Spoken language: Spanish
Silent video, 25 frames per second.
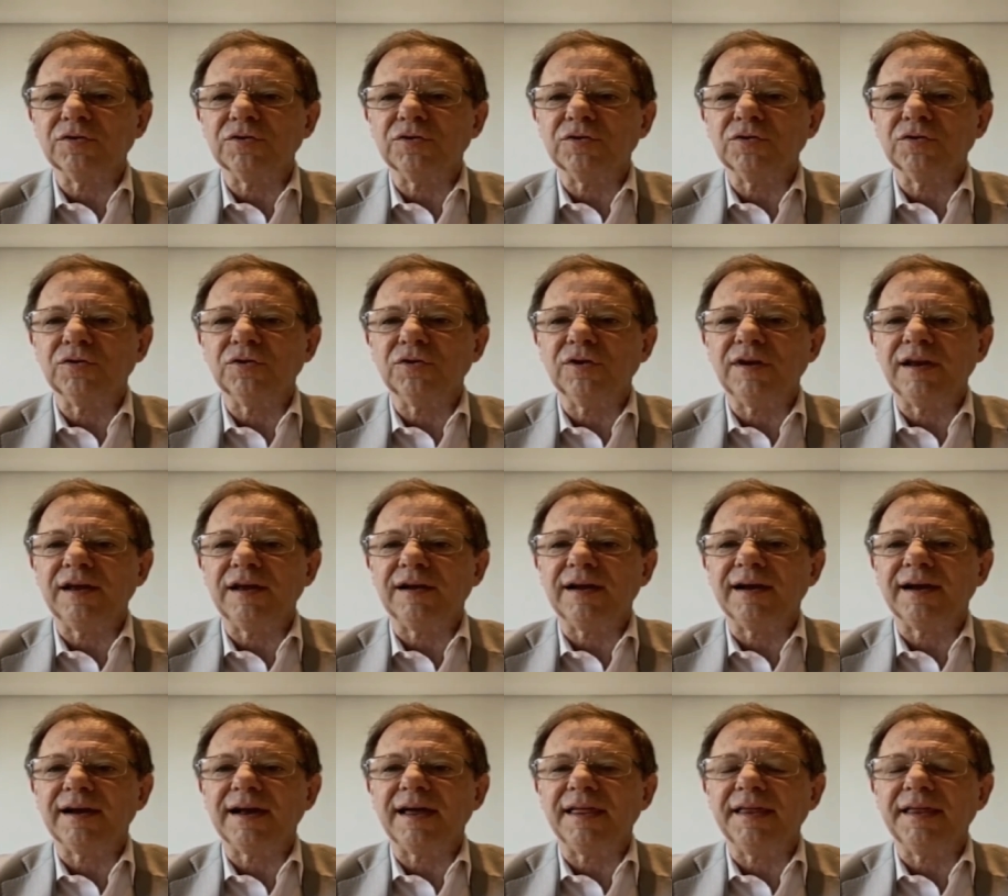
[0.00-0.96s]
toda la
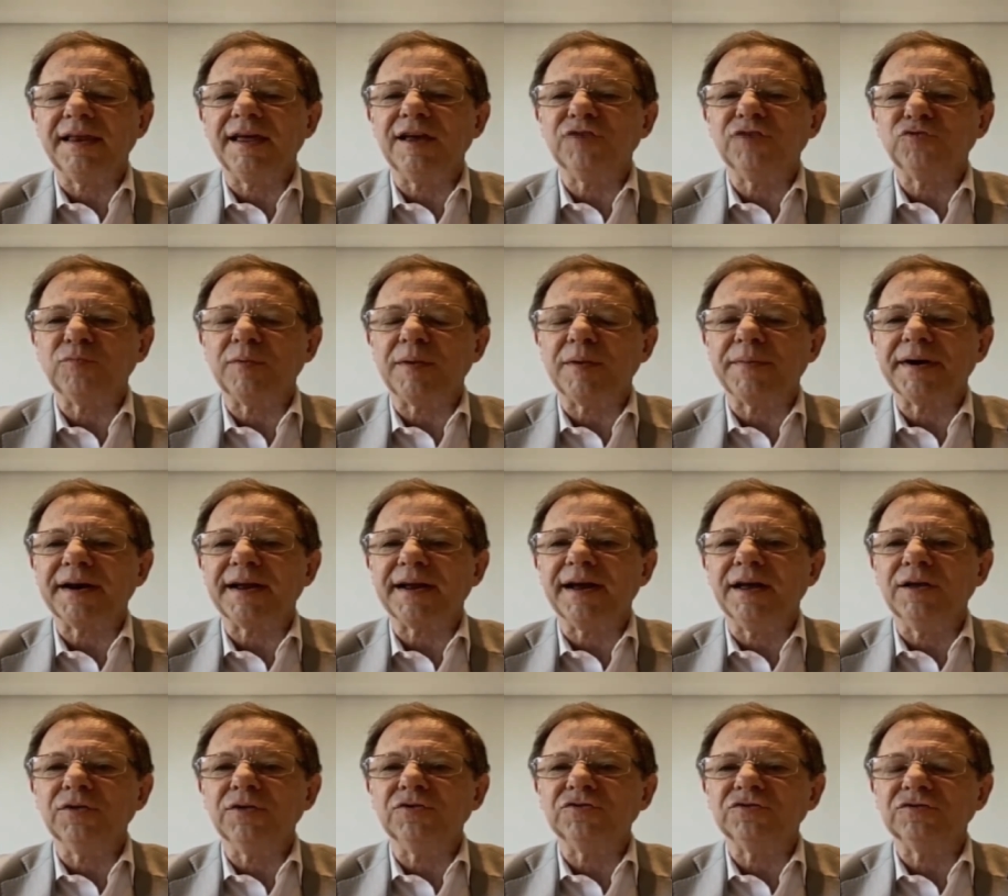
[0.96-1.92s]
cadena de
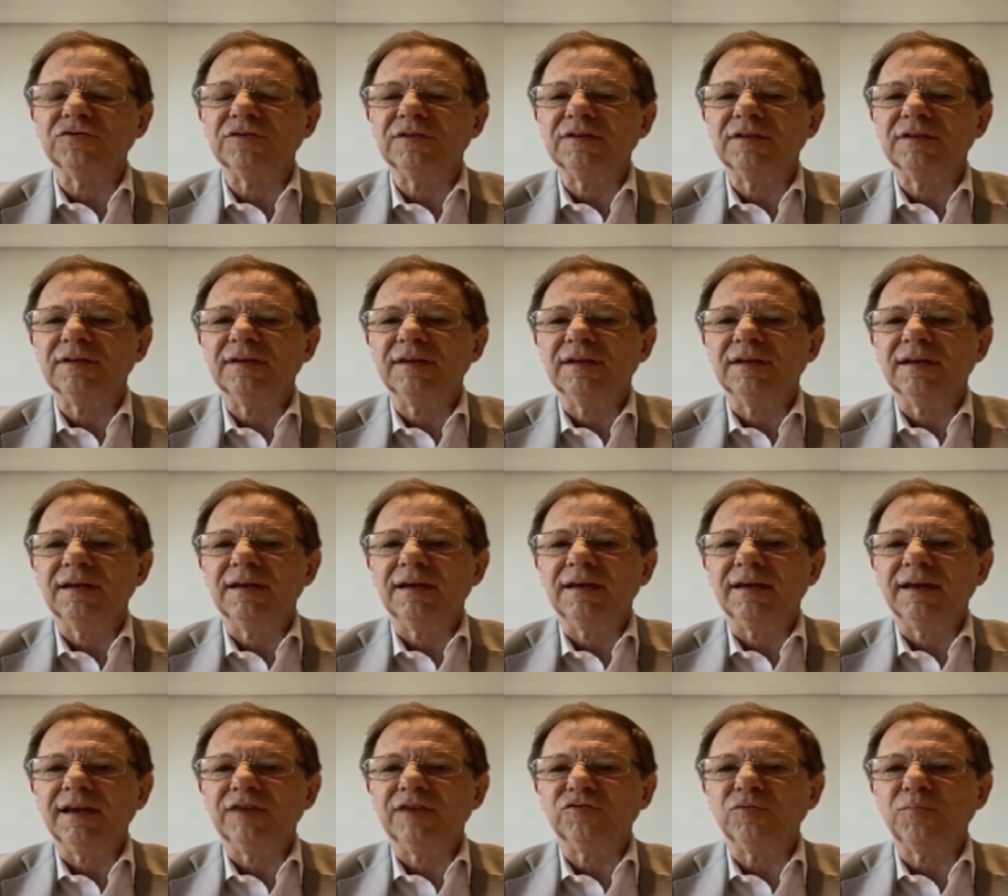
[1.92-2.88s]
supermercados
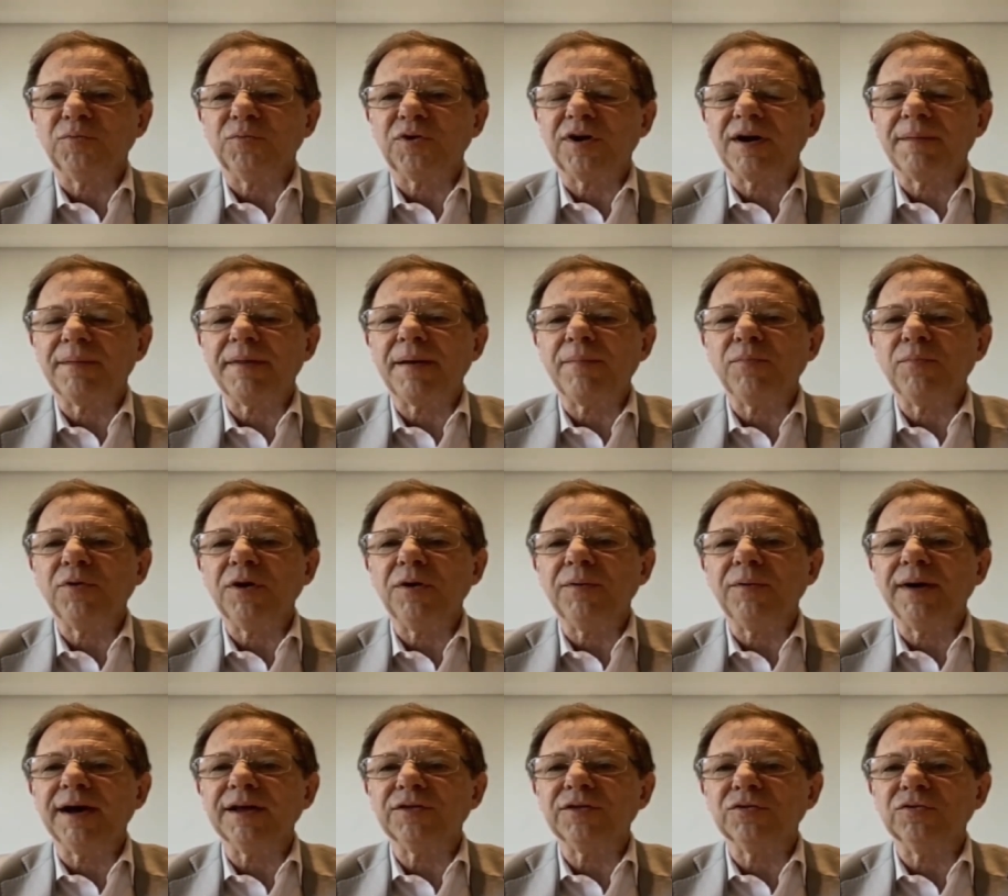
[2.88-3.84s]
es un programa muy
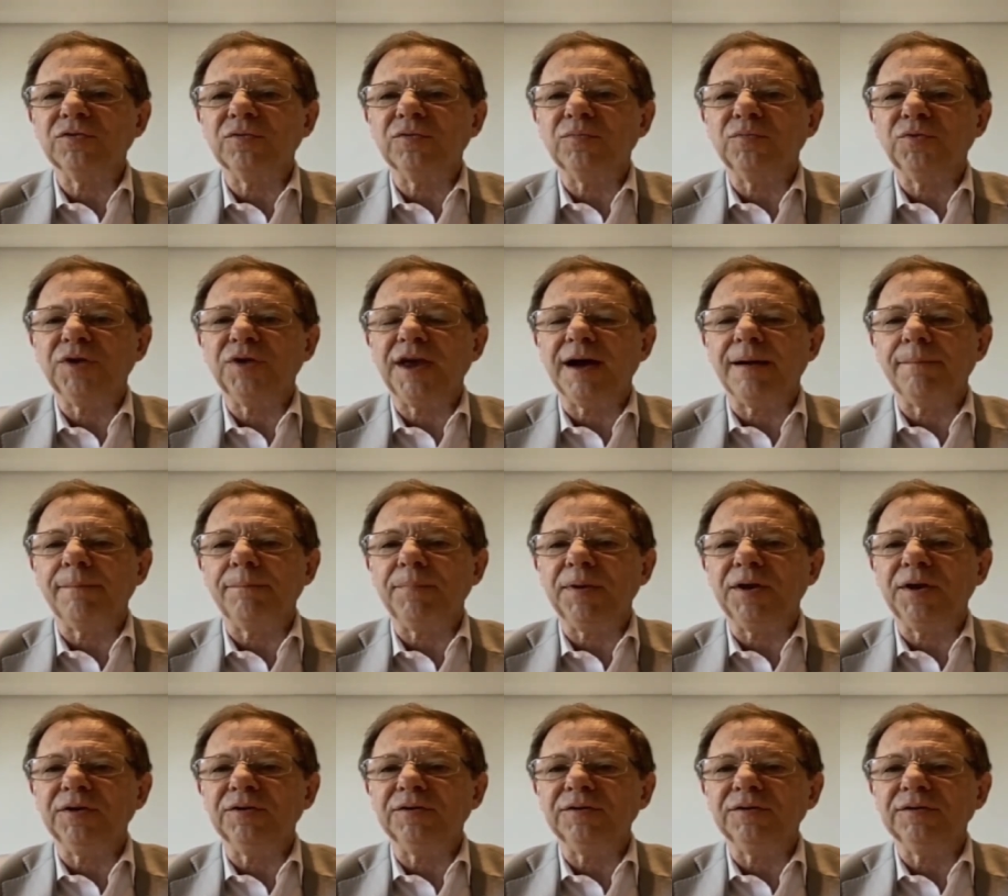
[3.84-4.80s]
vasto, muy
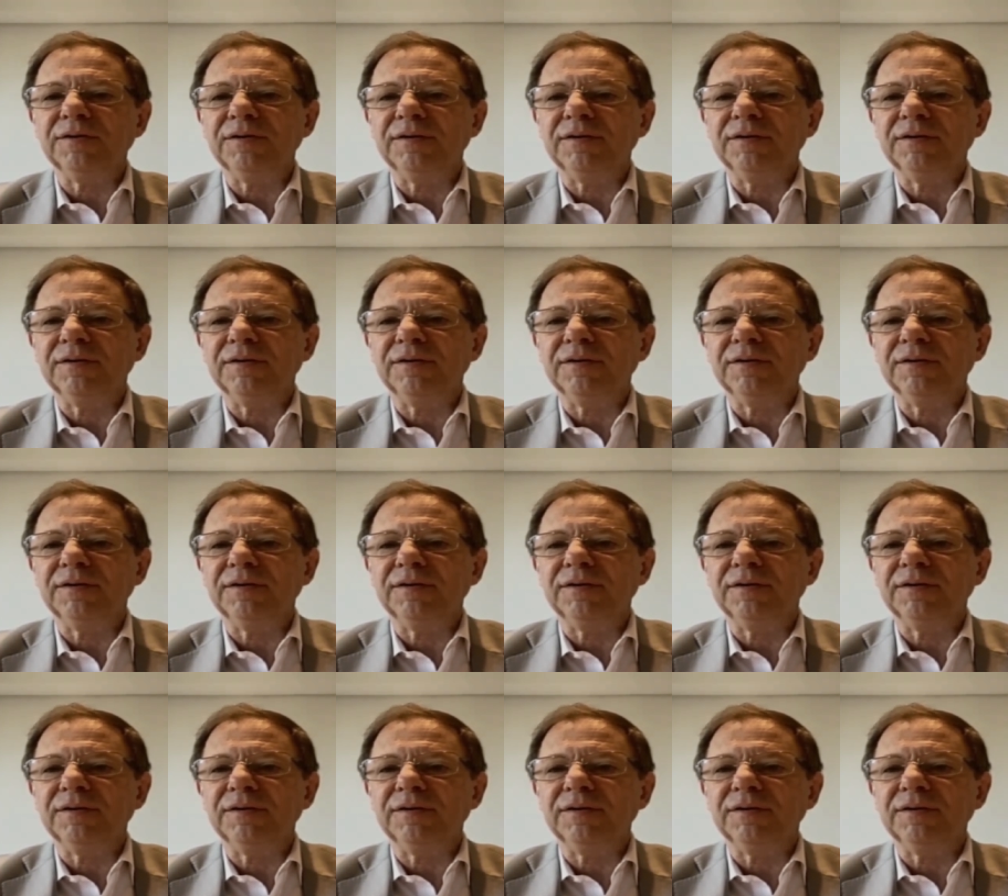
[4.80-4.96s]
amplio